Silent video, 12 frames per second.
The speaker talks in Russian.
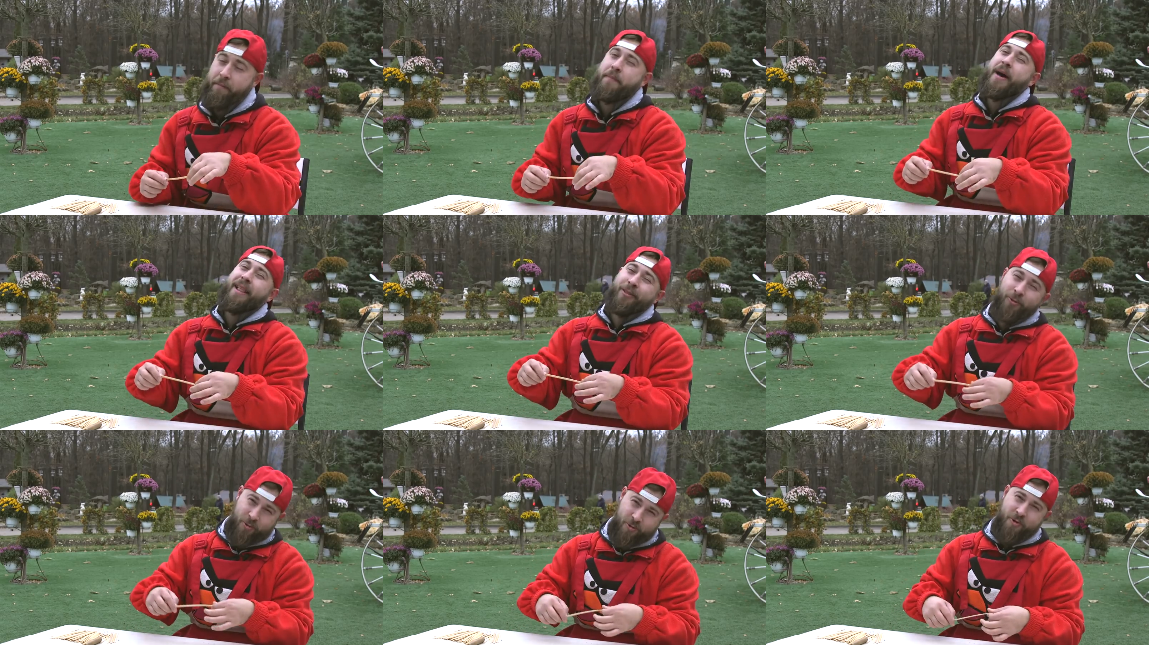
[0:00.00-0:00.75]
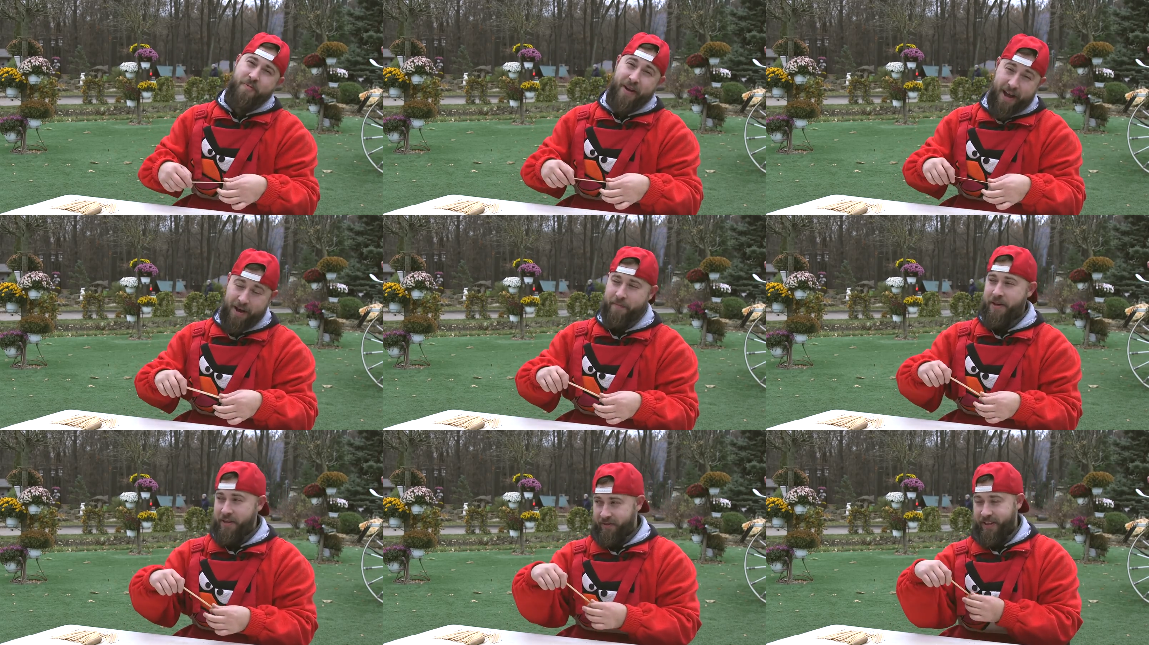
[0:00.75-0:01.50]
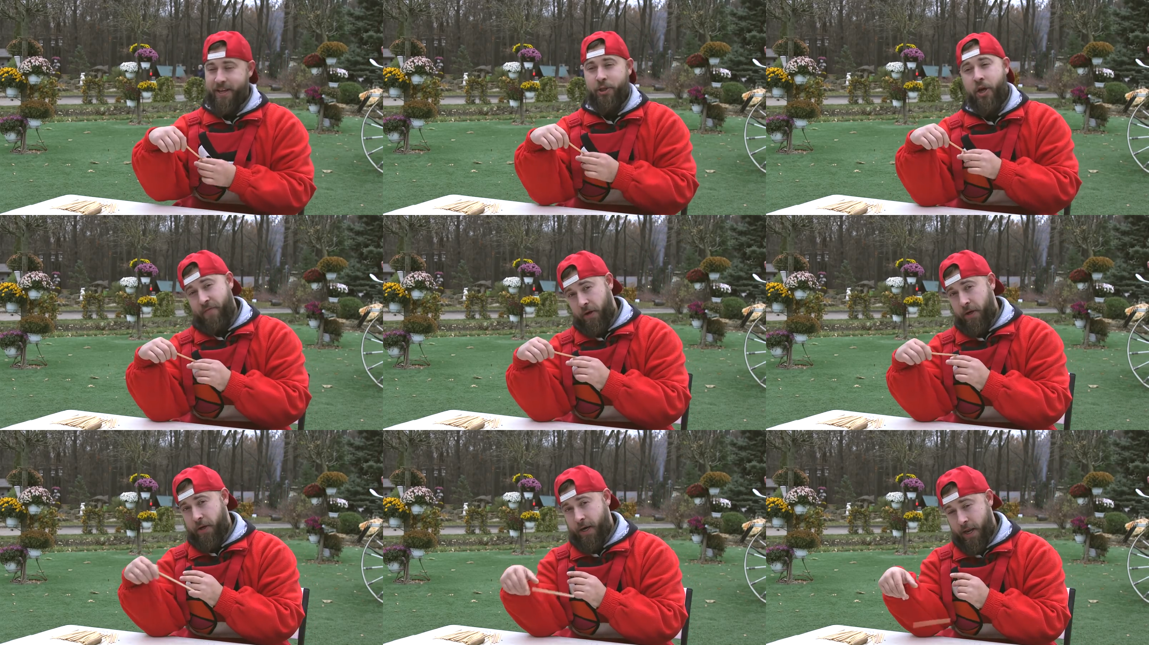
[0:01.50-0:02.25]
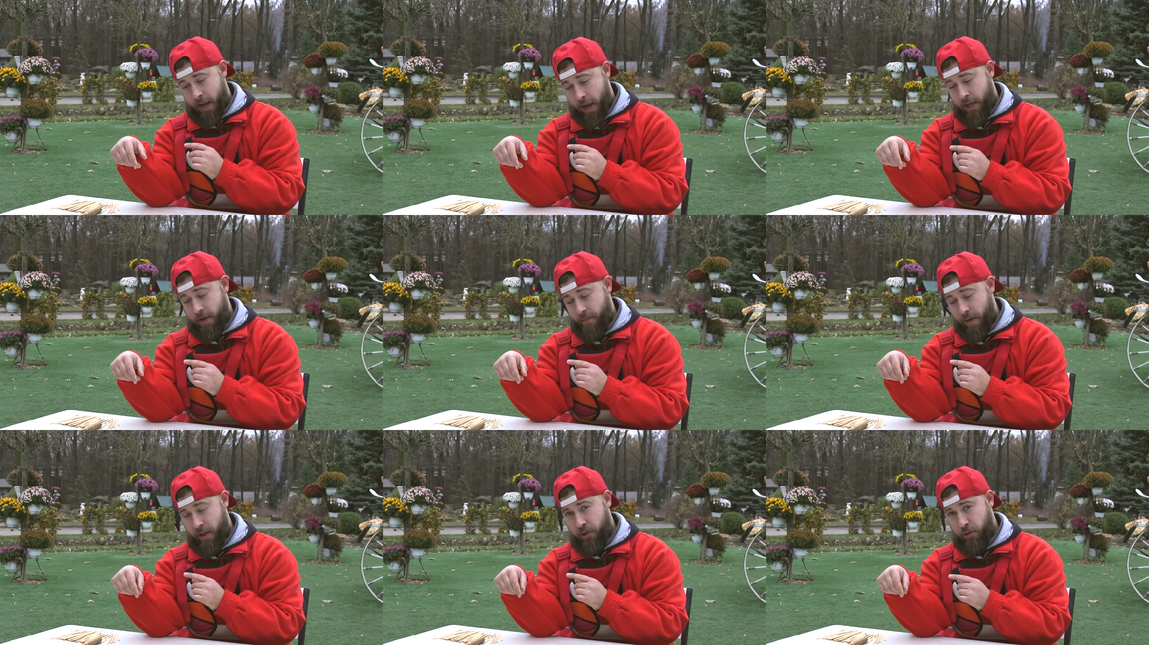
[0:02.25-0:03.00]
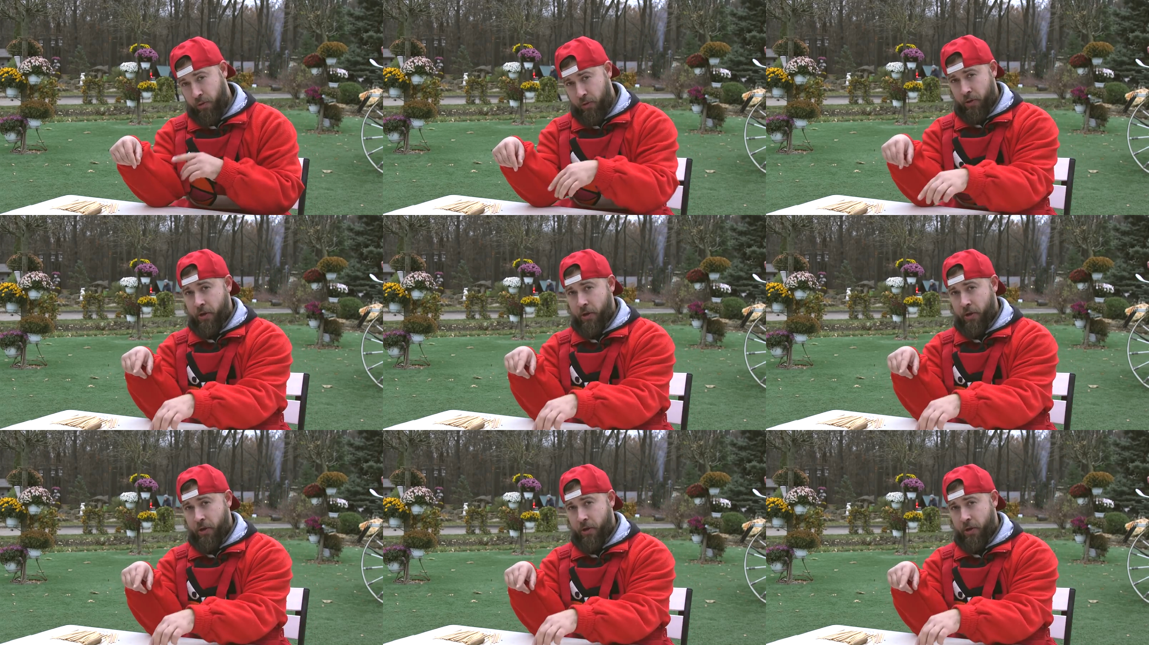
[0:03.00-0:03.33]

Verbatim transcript: Потом, как бы невзначай, вы роняете палочку.